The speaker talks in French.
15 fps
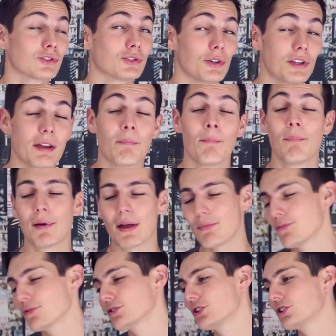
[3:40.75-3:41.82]
Je connais plein de
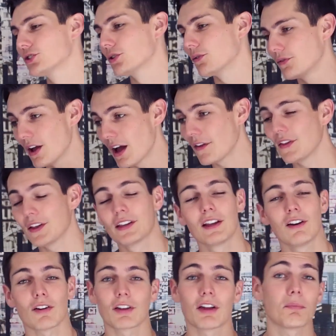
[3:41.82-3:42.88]
monde qui se sont fait
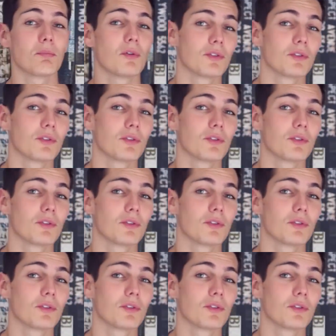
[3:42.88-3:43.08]
arnaquer leur carte